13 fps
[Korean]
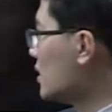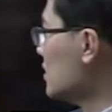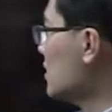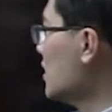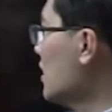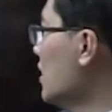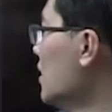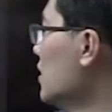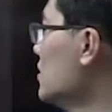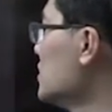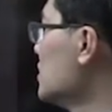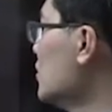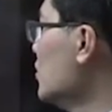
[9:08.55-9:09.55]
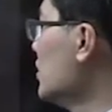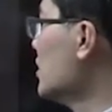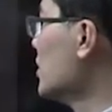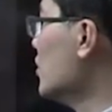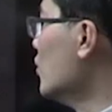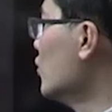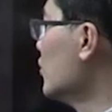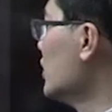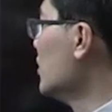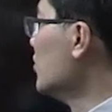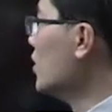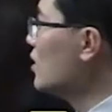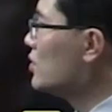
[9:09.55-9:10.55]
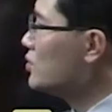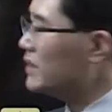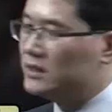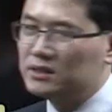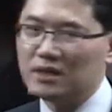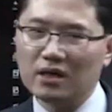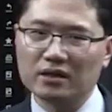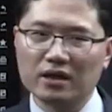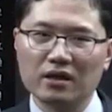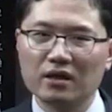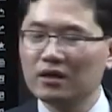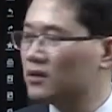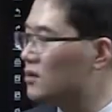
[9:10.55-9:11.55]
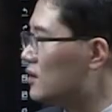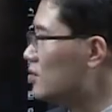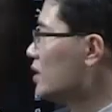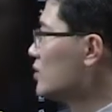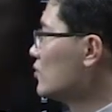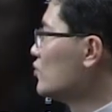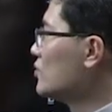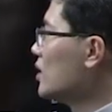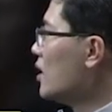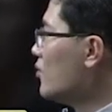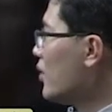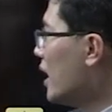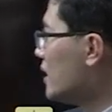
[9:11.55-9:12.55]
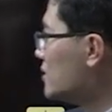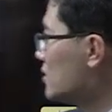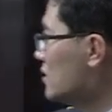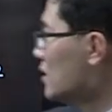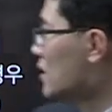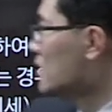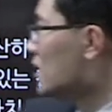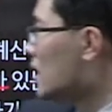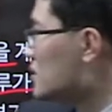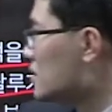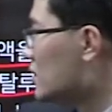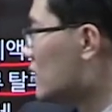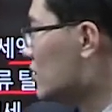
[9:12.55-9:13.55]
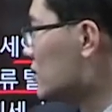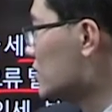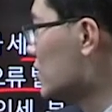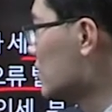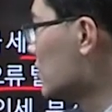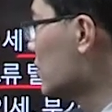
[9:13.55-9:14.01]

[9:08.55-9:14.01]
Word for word: 근데 신고내용의 오류 탈리 뭔가 좀 이상해 그러면 국가가 봐서 다시 경정